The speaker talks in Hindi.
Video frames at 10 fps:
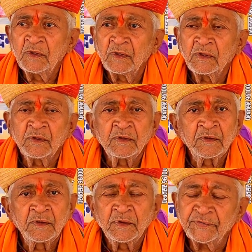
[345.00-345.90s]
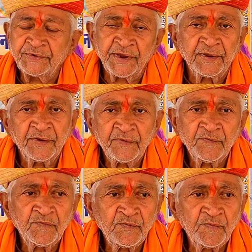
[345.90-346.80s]
जी के बारे में बताएं जी माता जी की
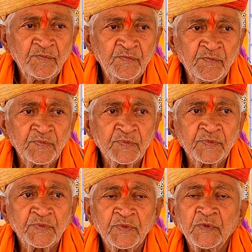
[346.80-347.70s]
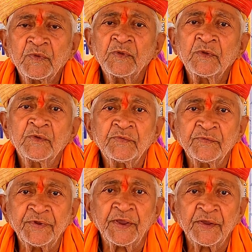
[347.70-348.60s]
मान्यता जो है वो हमारे दर्शक को
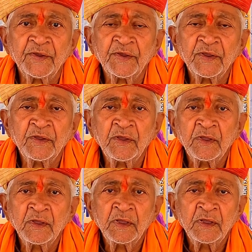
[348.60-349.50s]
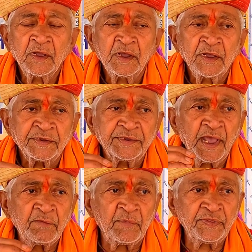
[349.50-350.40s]
बताएं जी तो मैं
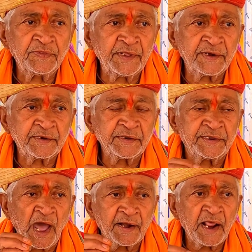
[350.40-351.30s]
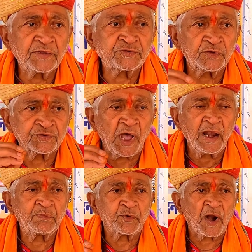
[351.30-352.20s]
यह मंदिर 1100
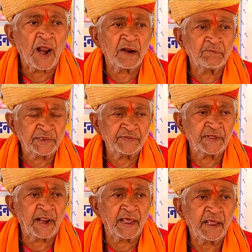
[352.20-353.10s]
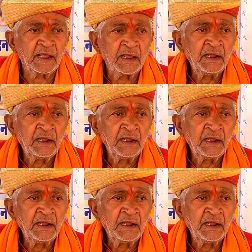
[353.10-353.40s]
साल पुराना मंदिर है